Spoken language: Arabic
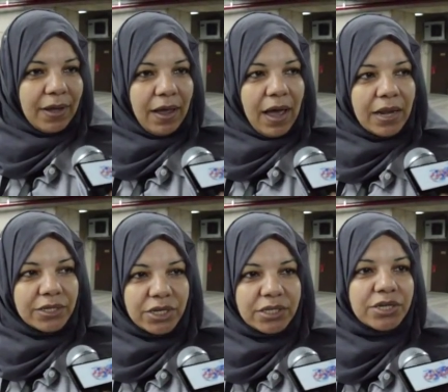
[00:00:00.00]
حالات
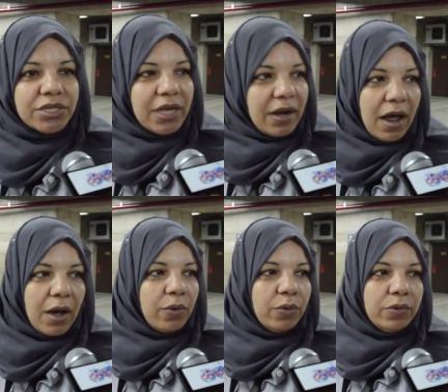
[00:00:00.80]
كتير سرقة
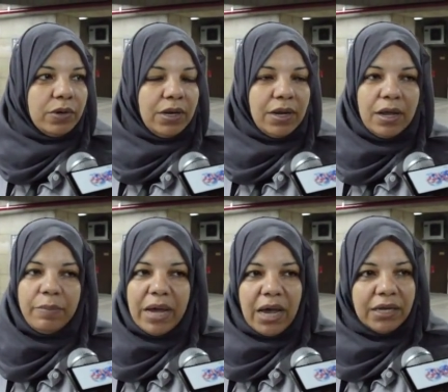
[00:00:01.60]
واللي
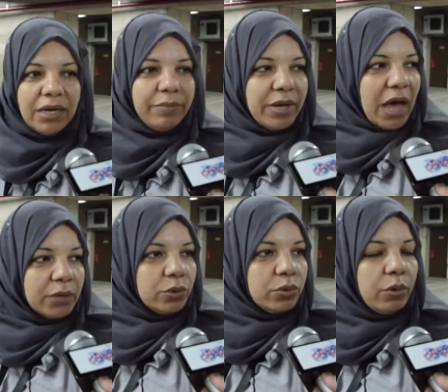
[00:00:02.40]
يعني اللي
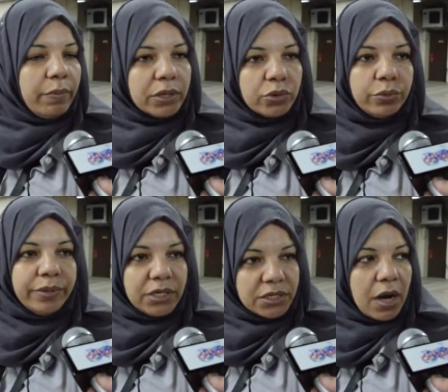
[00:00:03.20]
بيعدوا دول برضو
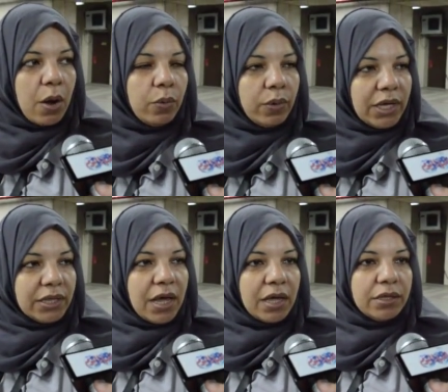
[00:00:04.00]
بيسرقوا
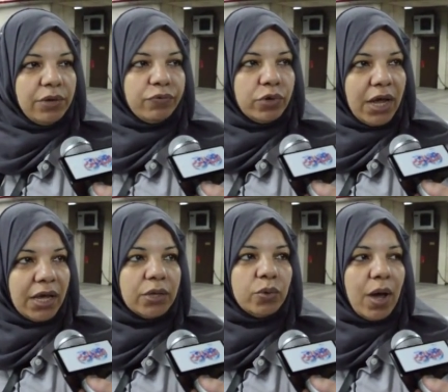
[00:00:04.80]
كده
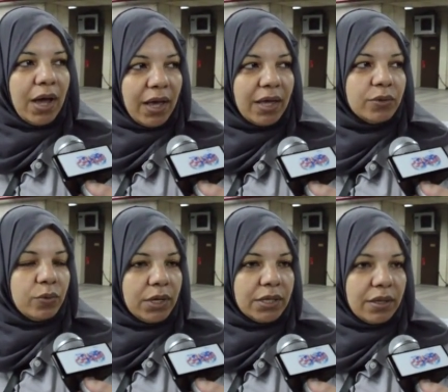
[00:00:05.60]
تليفونات وحاجات
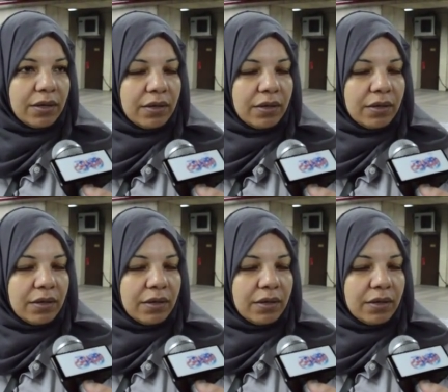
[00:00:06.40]
وكده